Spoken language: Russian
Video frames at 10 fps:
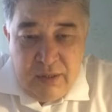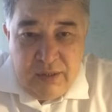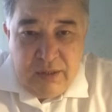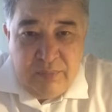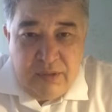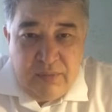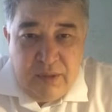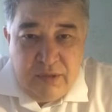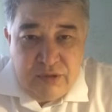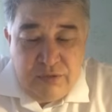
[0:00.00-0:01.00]
Я
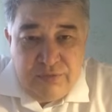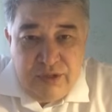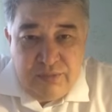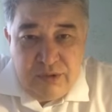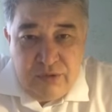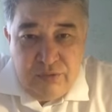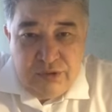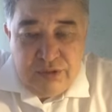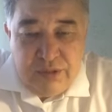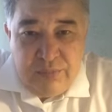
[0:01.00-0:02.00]
понимаю, что всем
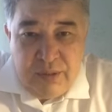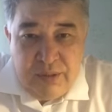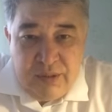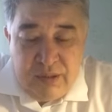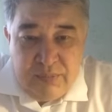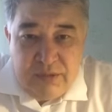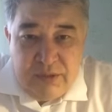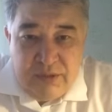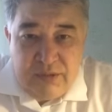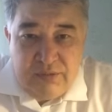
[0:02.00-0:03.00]
захочется поехать,
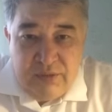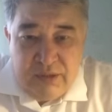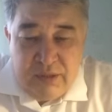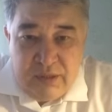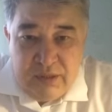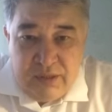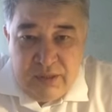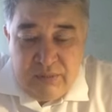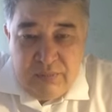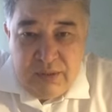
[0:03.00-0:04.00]
посетить своих
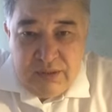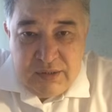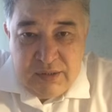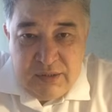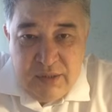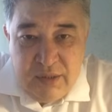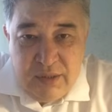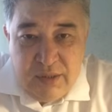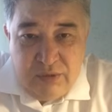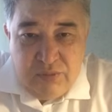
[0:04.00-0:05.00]
родных, близких,
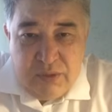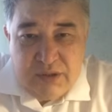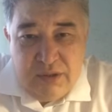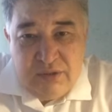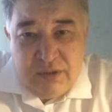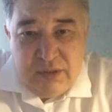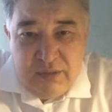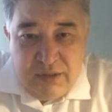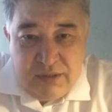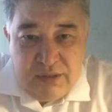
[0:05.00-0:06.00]
но, пожалуйста,
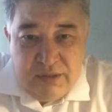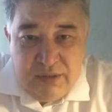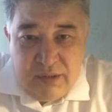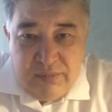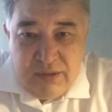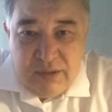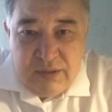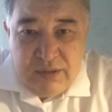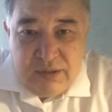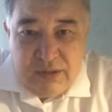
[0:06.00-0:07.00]
давайте сделаем это
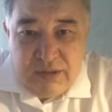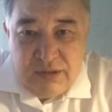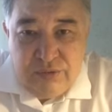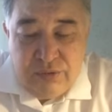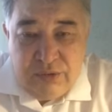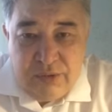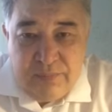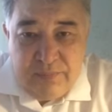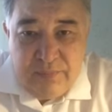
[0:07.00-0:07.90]
дистанционно.